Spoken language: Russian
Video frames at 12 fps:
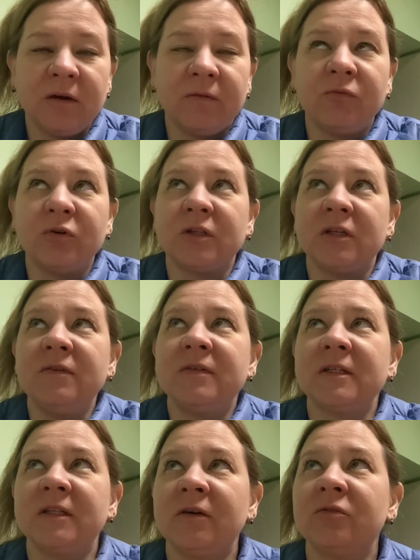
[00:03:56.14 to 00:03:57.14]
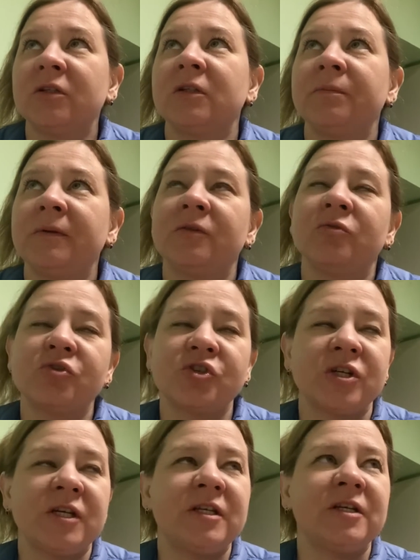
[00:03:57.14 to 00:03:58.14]
вот, и всегда вот это
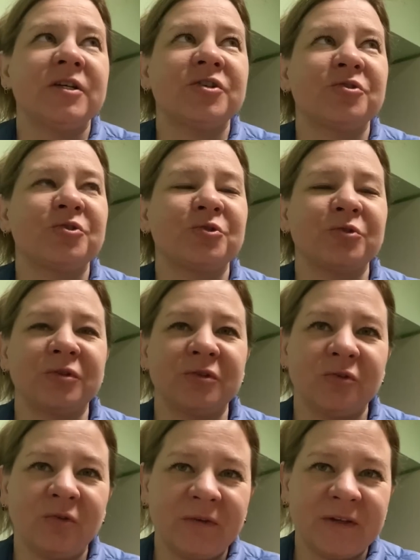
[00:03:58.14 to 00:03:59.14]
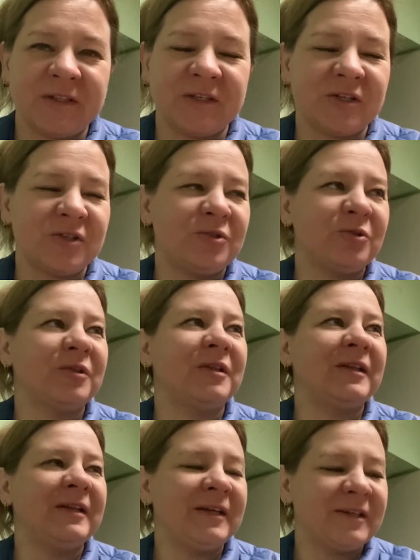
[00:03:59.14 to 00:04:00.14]
предвкушение, что что-то новое тебя ждет,
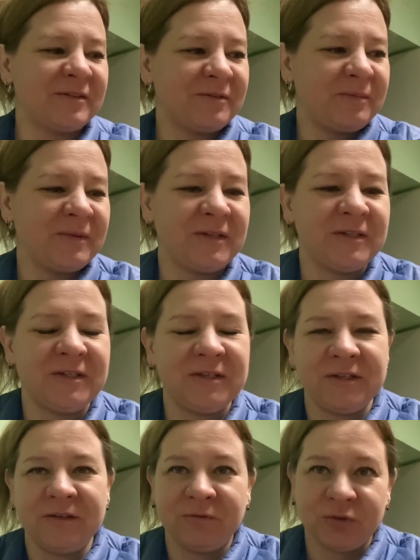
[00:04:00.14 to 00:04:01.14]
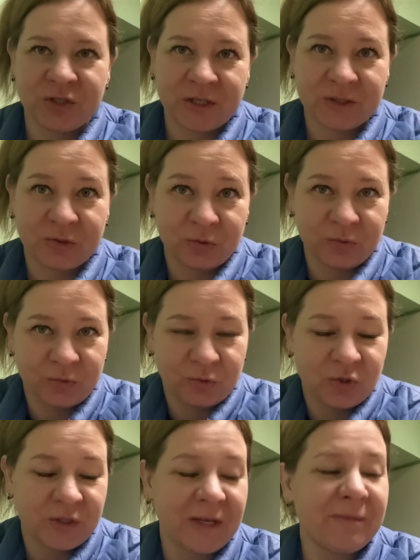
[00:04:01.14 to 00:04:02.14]
лето впереди, и вот сейчас то
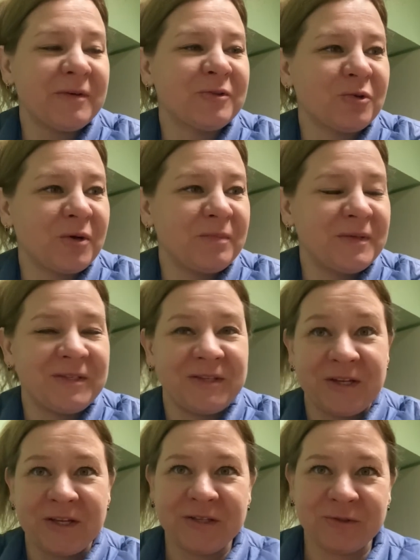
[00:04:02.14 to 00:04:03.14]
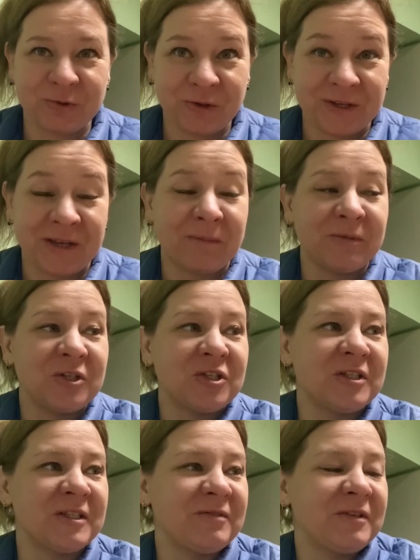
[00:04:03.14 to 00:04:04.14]
же самое, только без сирени, только
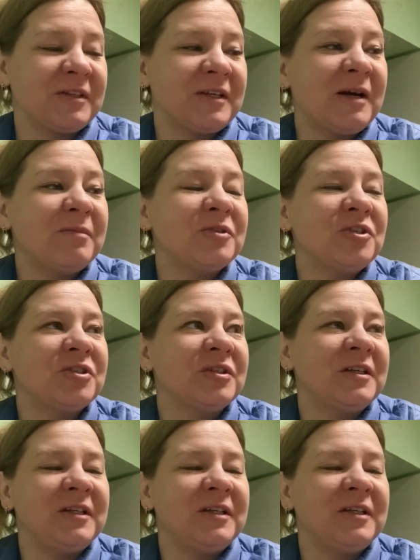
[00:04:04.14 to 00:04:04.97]
яблочный цвет. Яблочный